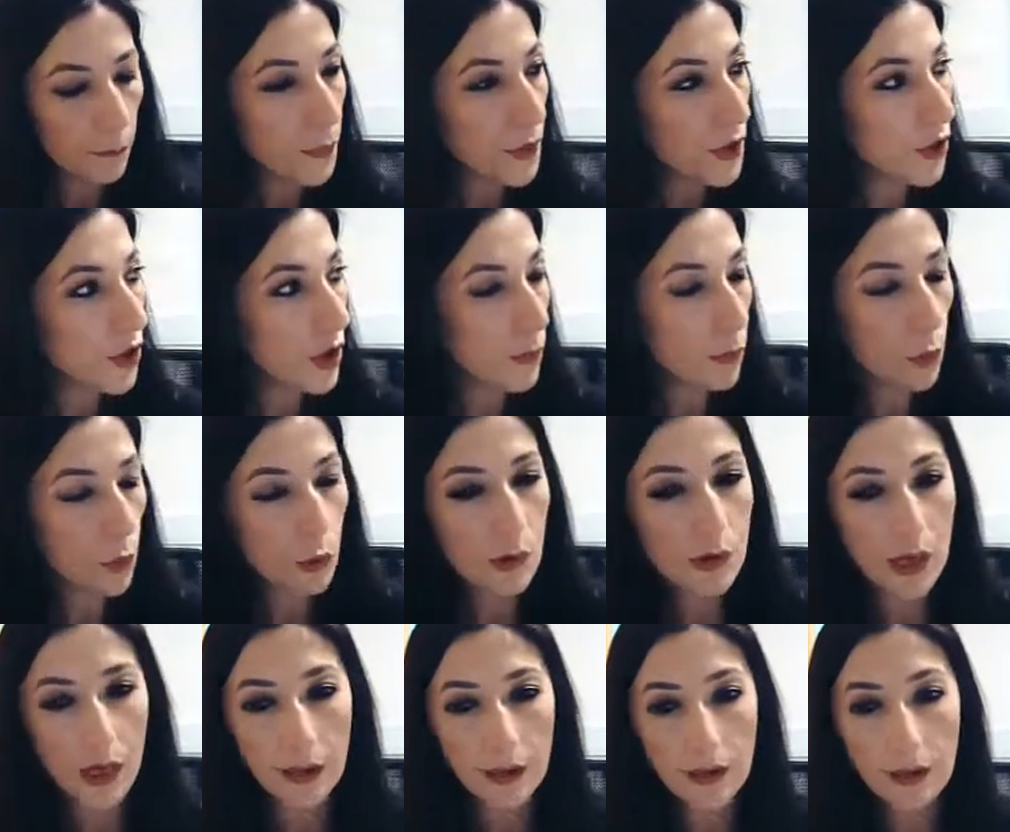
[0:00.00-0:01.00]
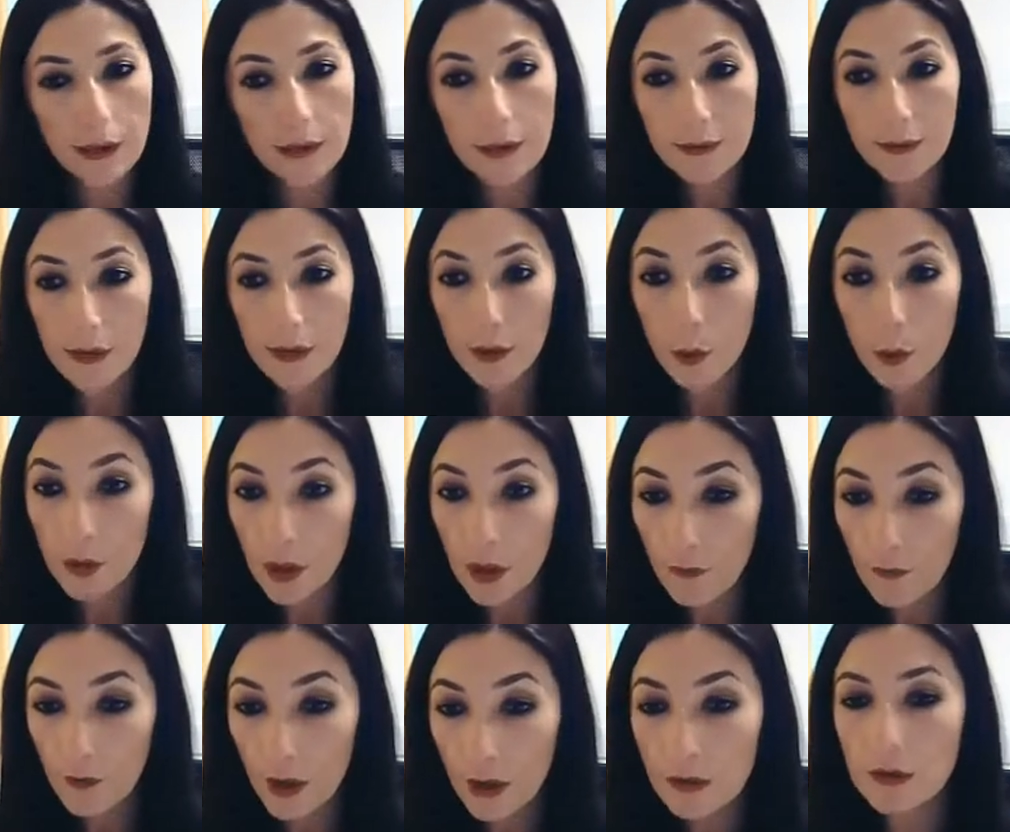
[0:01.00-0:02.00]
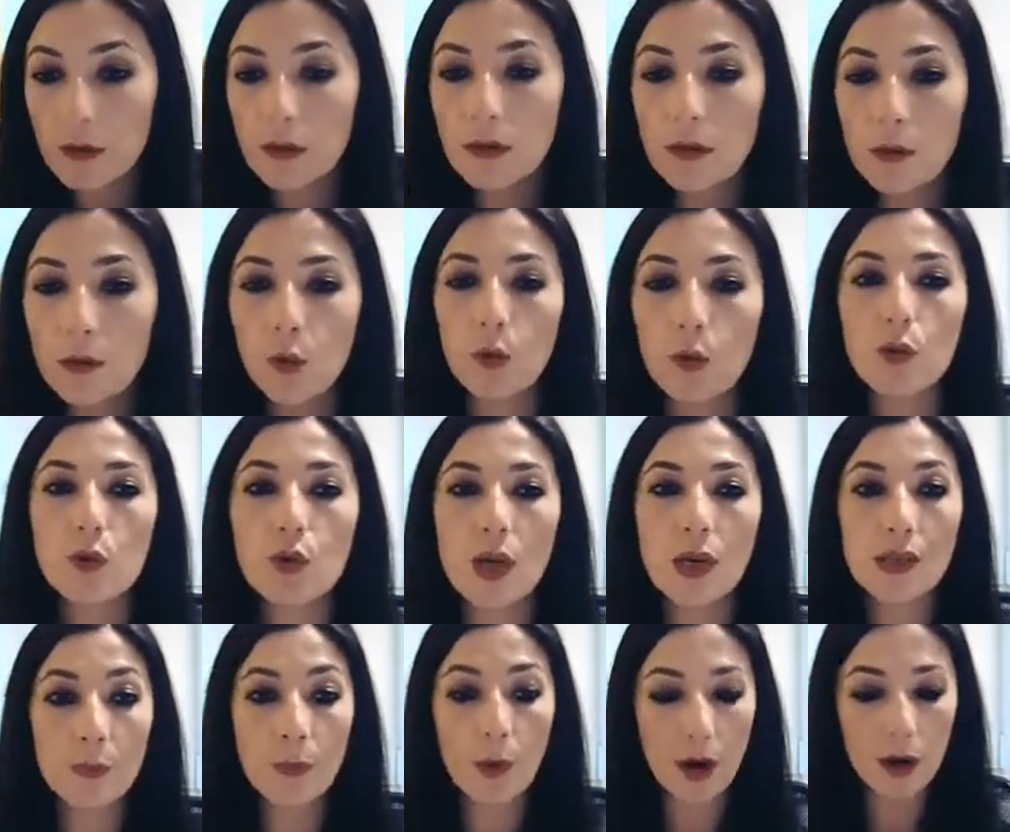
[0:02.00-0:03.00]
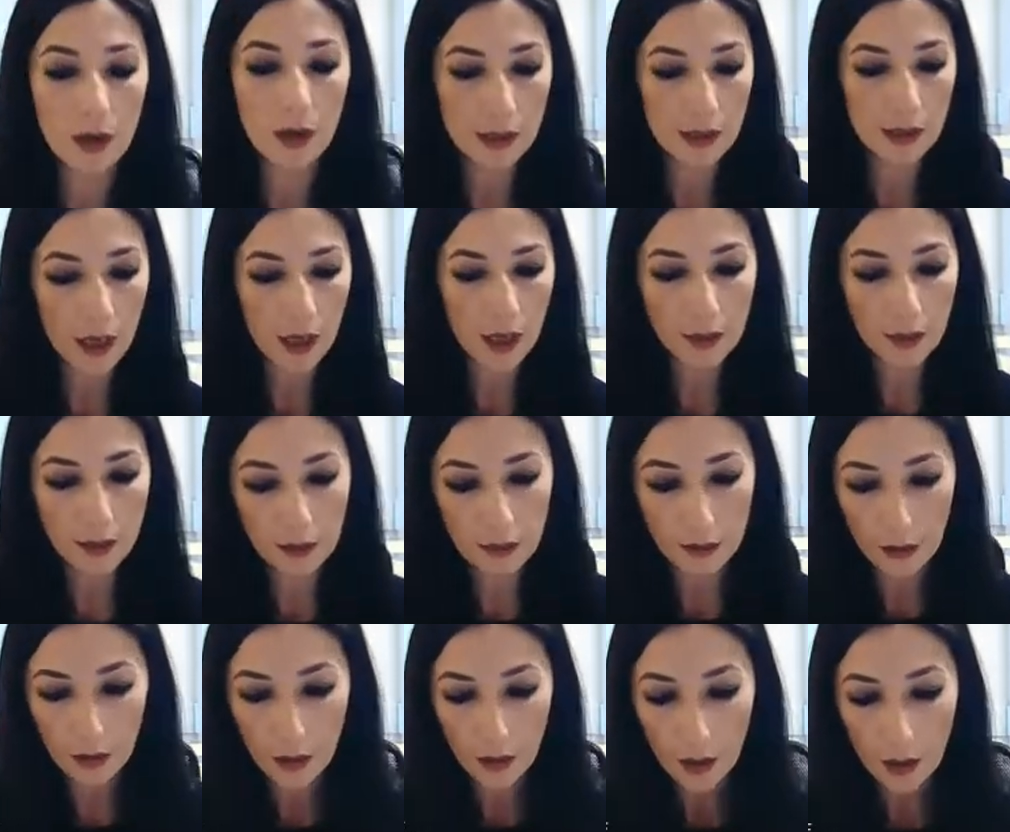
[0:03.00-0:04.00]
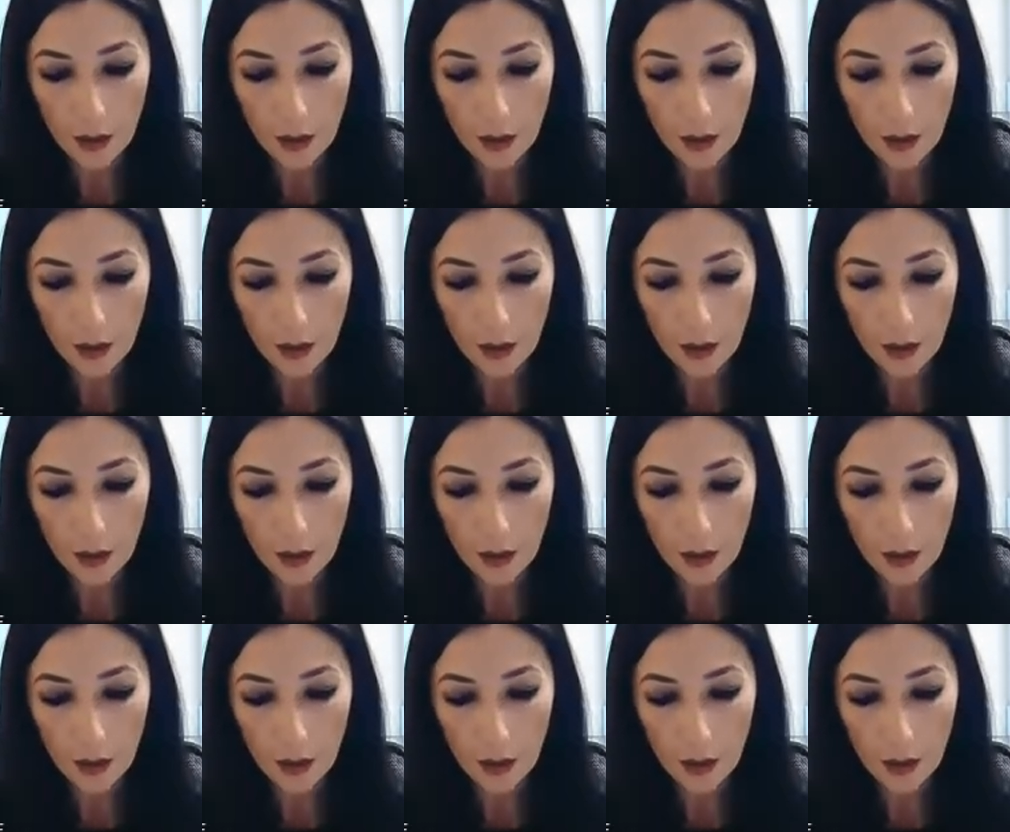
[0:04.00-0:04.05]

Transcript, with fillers: biçim güzelliğine de önem verdiğini göreceğiz parnasiyenlerin.